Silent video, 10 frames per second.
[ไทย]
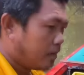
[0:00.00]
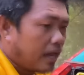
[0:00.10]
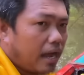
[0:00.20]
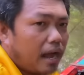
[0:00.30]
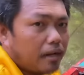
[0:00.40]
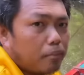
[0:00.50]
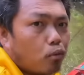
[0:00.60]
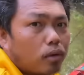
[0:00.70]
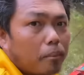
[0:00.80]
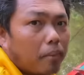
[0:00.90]
ค่าน้ำ
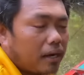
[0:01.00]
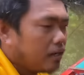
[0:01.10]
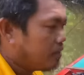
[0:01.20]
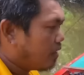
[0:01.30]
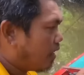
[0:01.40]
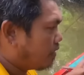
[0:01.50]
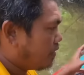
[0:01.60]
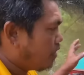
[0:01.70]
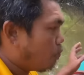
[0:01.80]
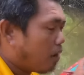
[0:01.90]
มูกน้ำมันเรือ
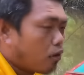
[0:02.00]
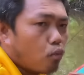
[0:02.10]
เที่ยวมา